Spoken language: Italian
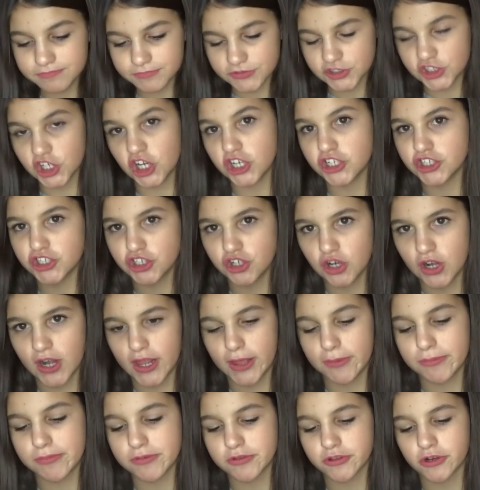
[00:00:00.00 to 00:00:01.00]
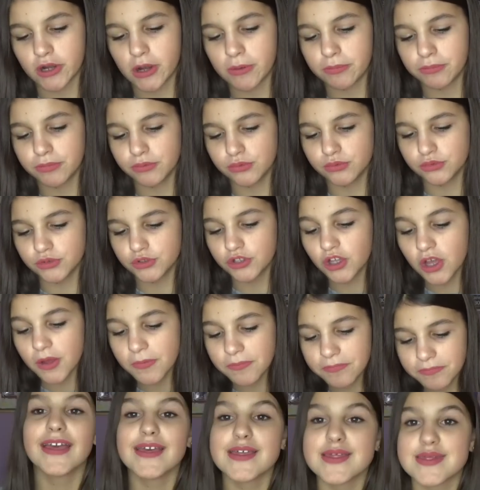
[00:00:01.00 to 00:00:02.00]
Giorgi con la Y
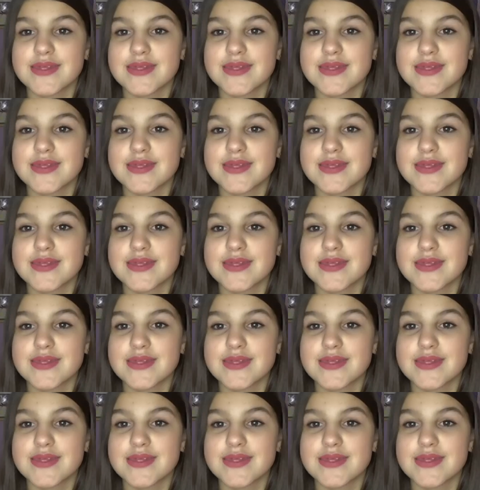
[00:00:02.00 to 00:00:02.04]
appunto